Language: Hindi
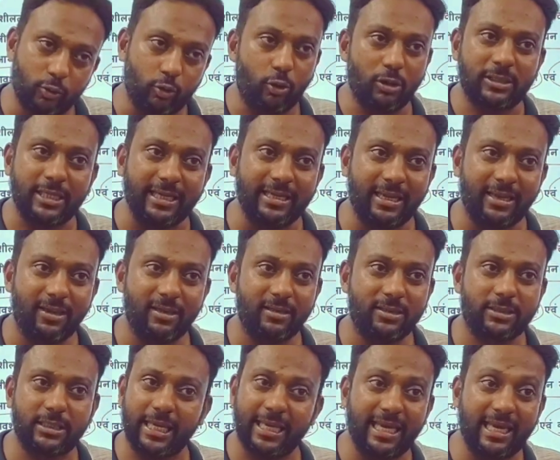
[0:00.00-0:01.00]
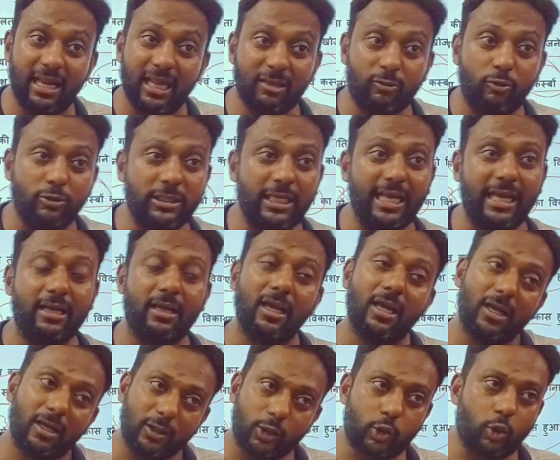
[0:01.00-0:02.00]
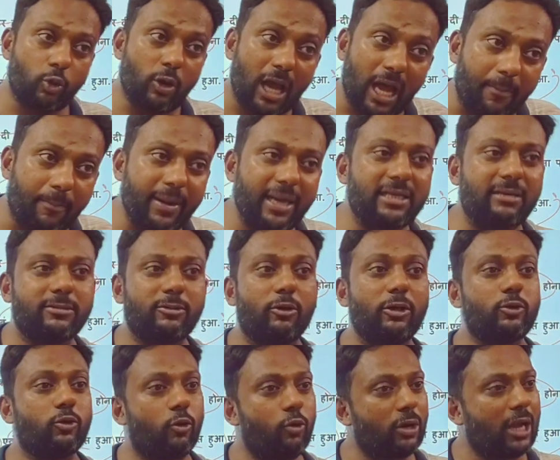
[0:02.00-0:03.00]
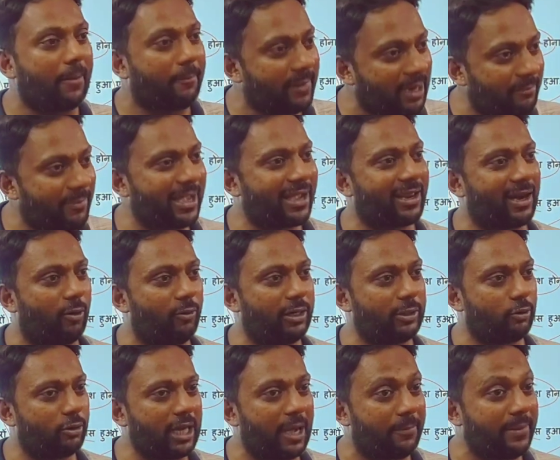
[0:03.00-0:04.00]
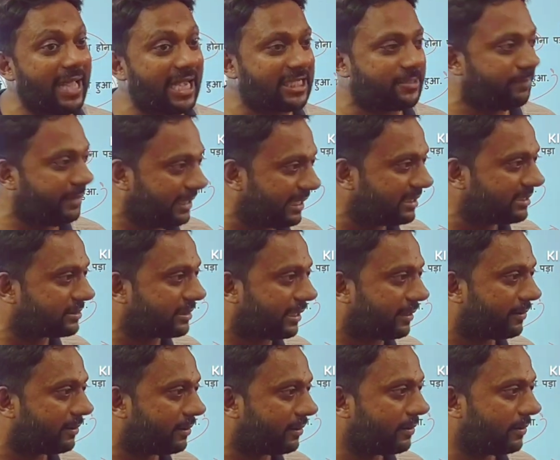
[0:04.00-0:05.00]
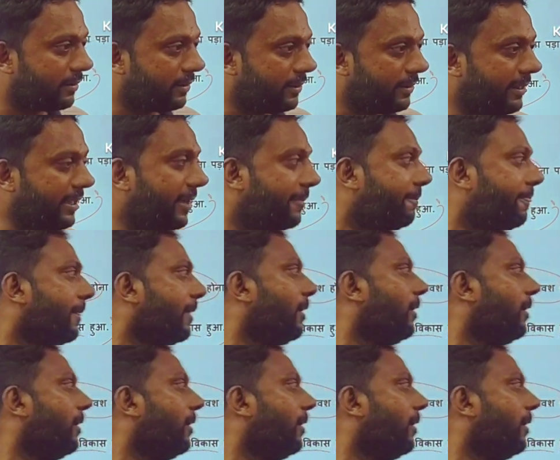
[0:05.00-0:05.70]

दोनों सही हैं सही गलत कुछ नहीं है दोनों अपने हिसाब से क्योंकि दोनों का अपना बैकग्राउंड है दोनों का अपने एक्सपीरियंस हैं ठीक है